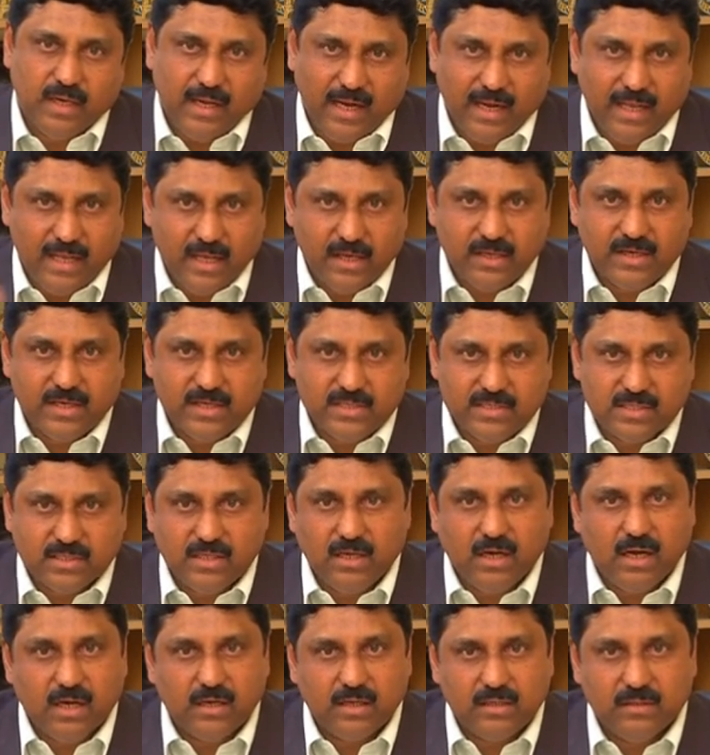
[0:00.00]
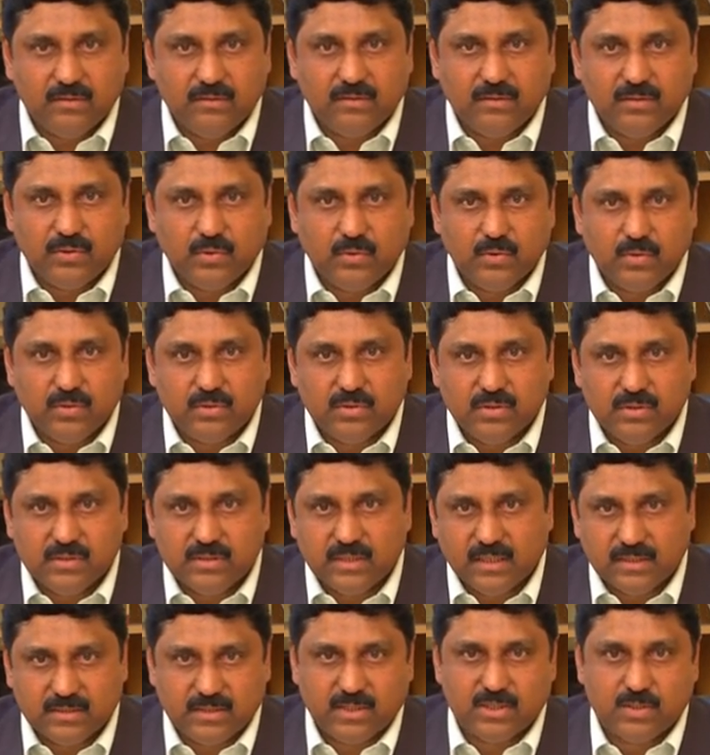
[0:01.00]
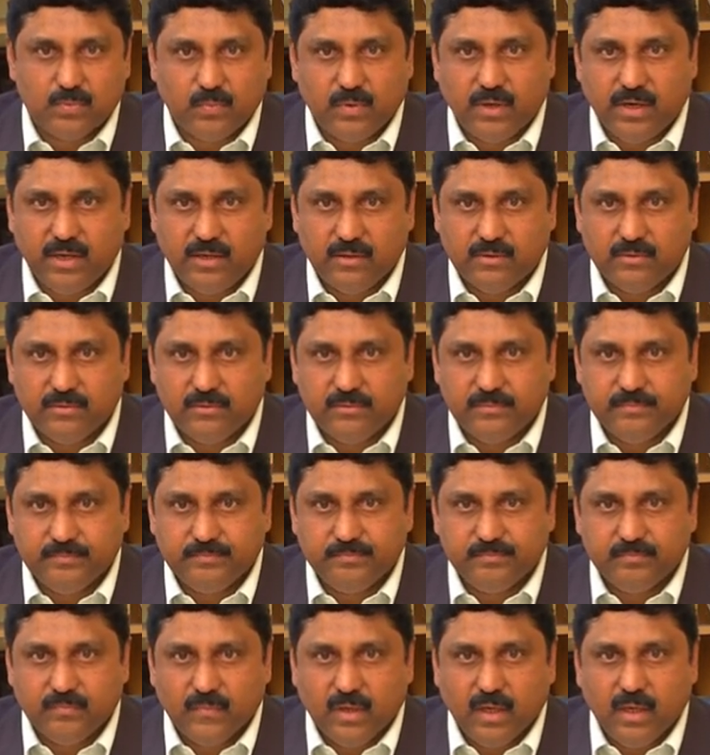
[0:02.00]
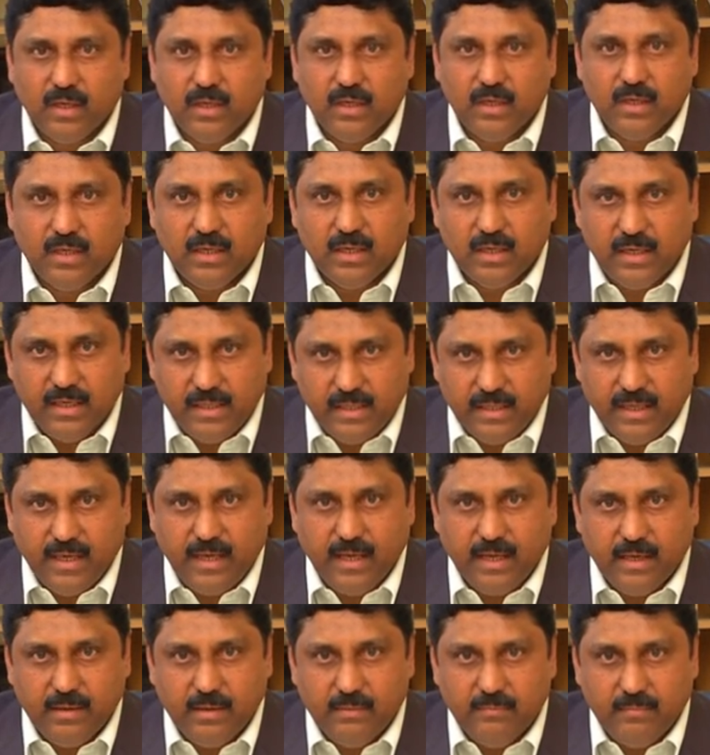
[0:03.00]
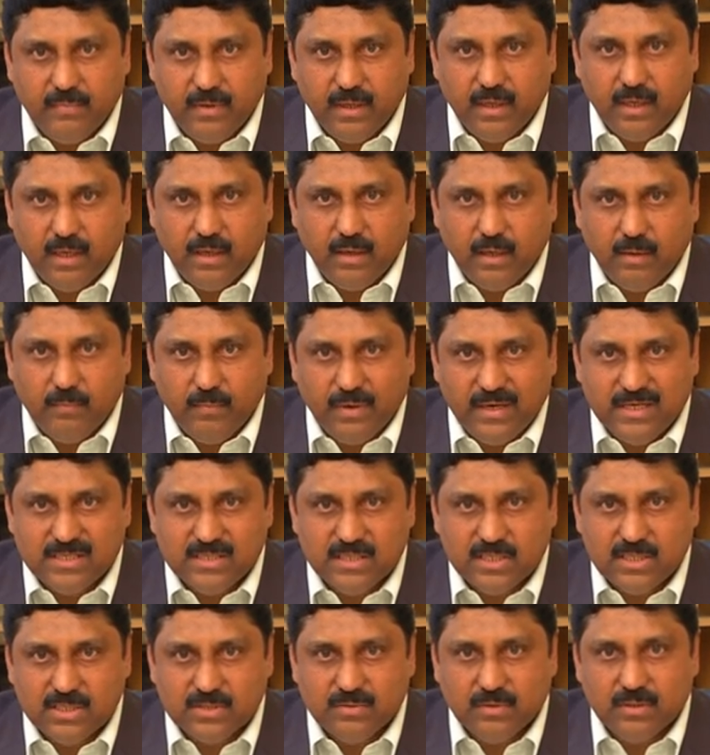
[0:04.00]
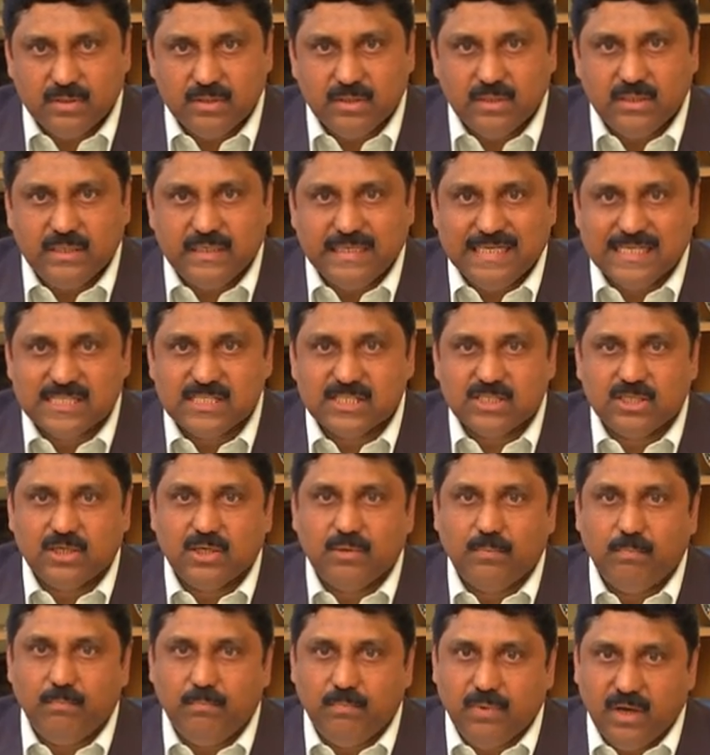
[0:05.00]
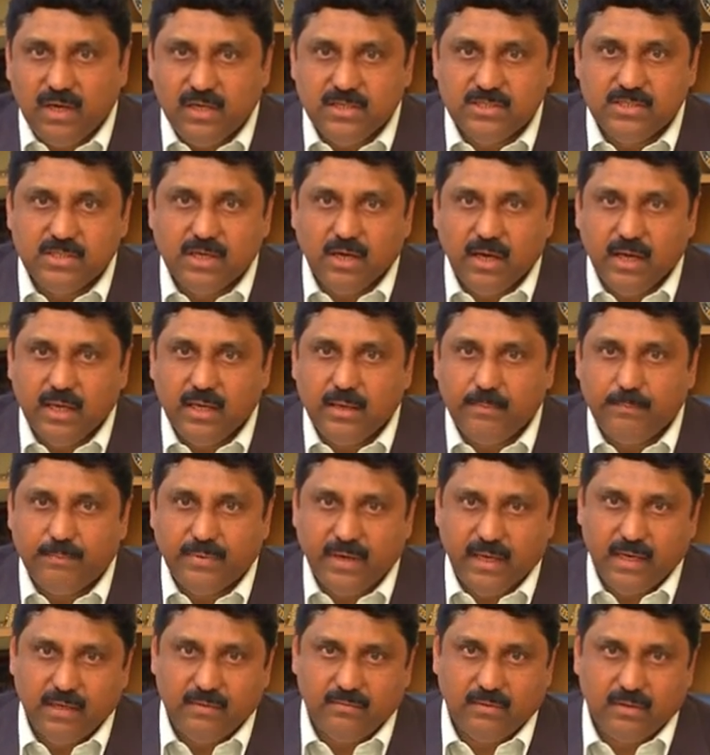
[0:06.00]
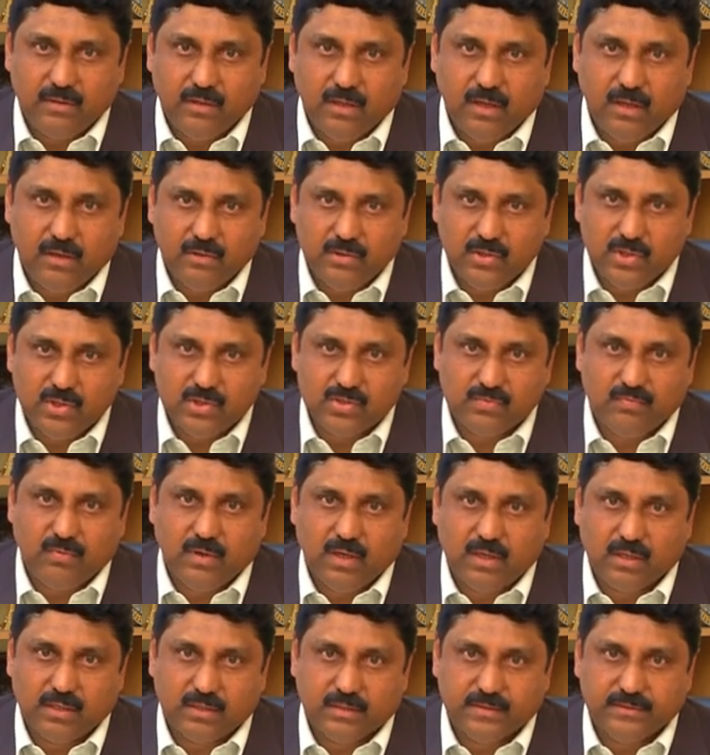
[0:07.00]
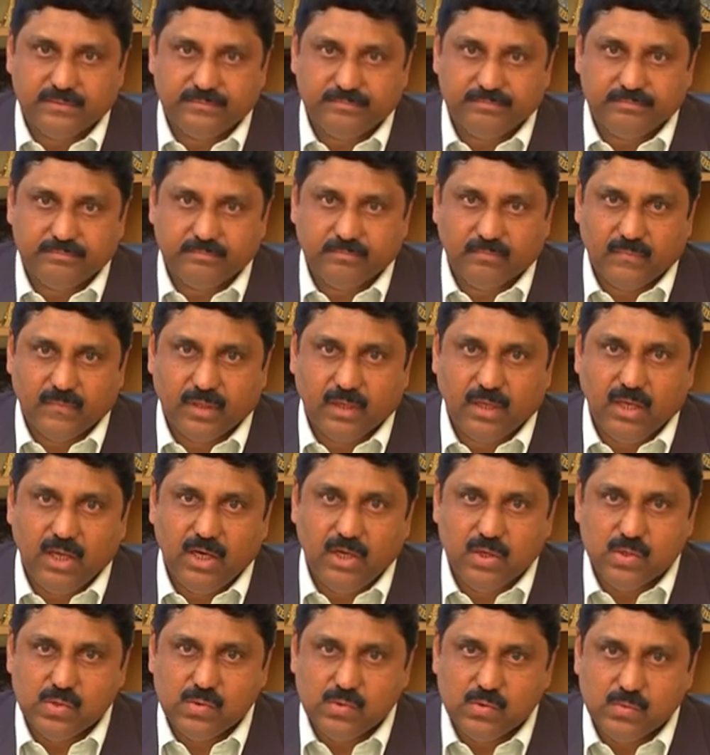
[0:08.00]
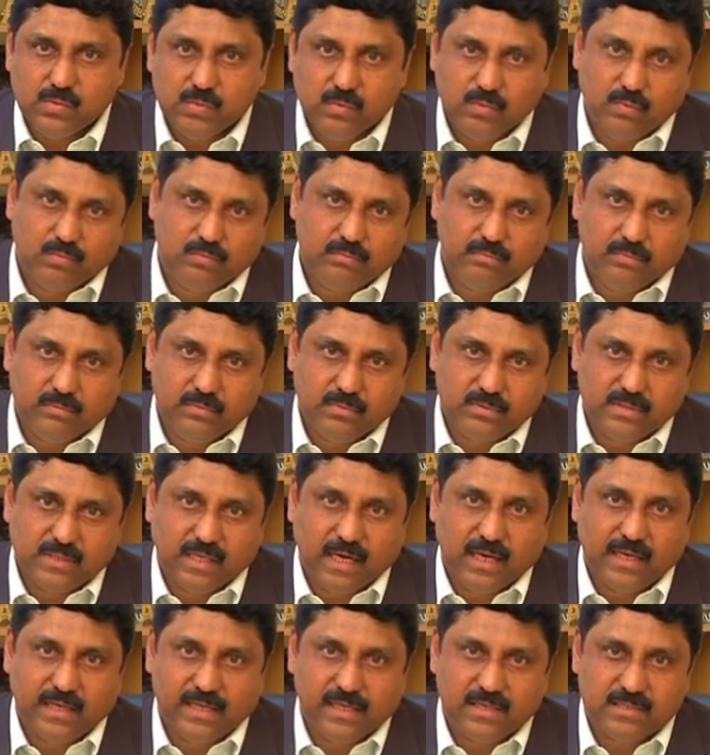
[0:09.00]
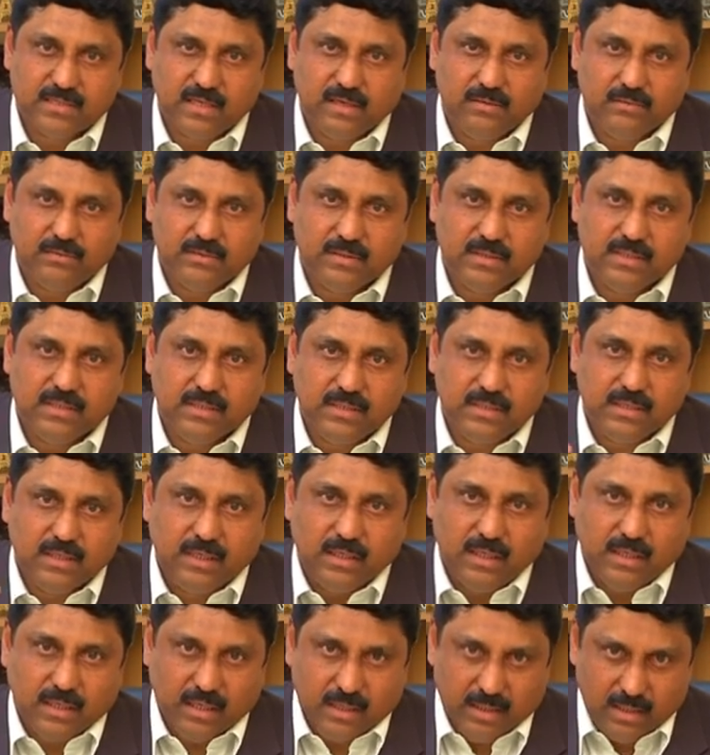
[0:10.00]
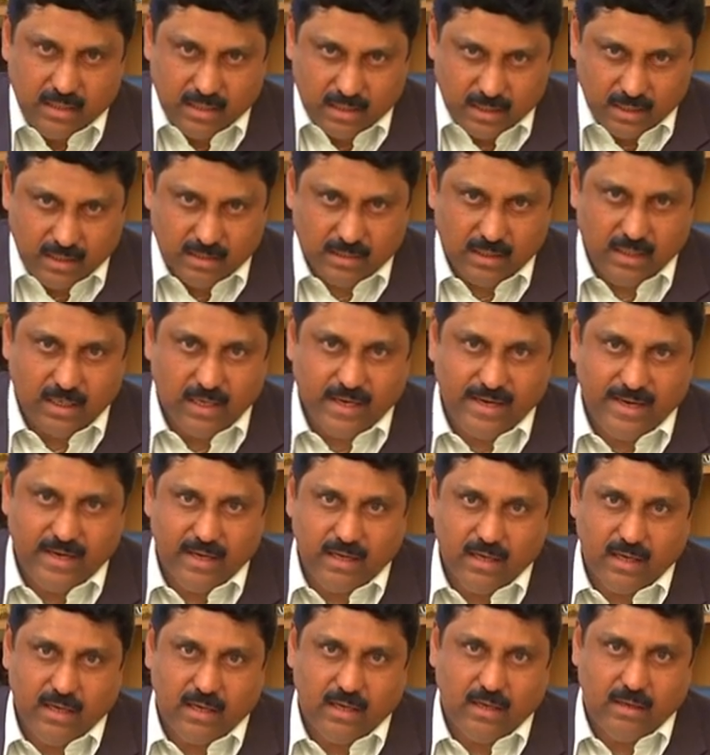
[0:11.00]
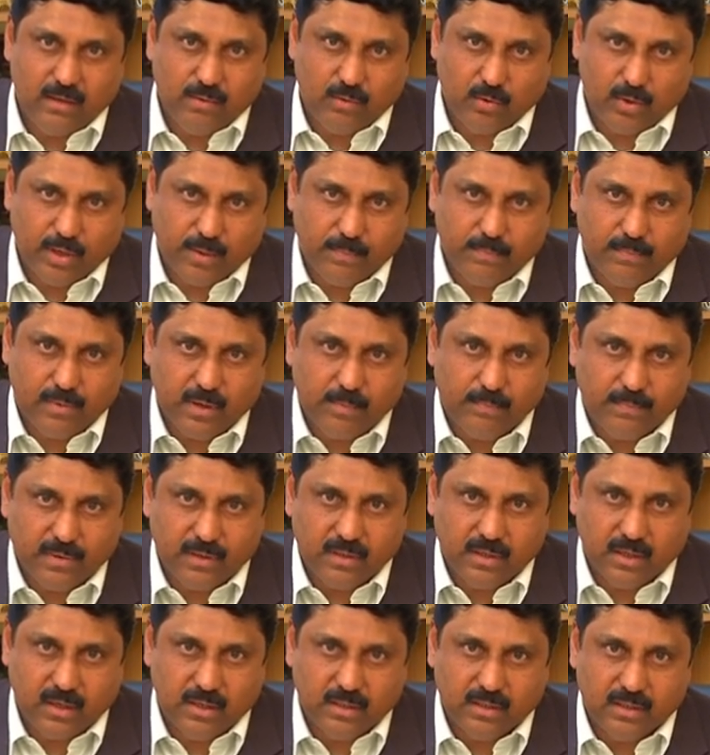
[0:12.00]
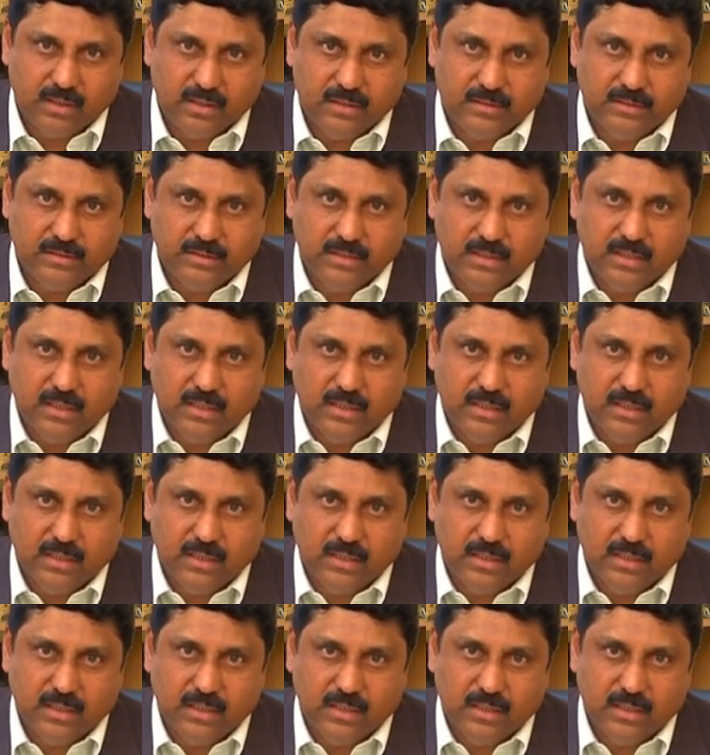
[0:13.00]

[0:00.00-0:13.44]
நிறைய கேஸ்க்கு நாங்கள் அதை வந்து கொடுத்து சக்ஸஸ் பண்ணியிருக்கோம் இதே மெ மெடிசன்ஸ் வந்து டிஸ்க்கு பல்ஜ் ஆகி பெயின் வந்தாலும் யூஸ்ஃபுல்லாக இருக்குது இன்னும் சில கேஸில் வந்து இந்த லே குறிப்பாக பெண்களுக்கு